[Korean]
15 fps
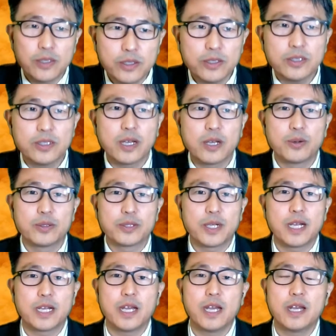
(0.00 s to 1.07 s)
뜻대로
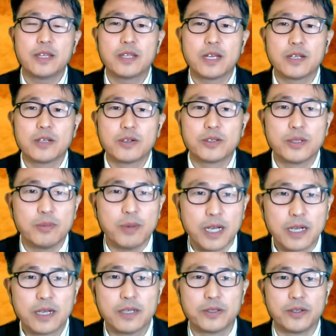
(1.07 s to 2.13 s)
살아야 한다는 것을
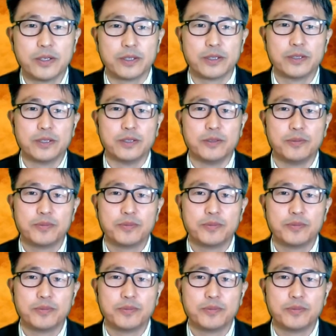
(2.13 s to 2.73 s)
말하는 거예요. 이거는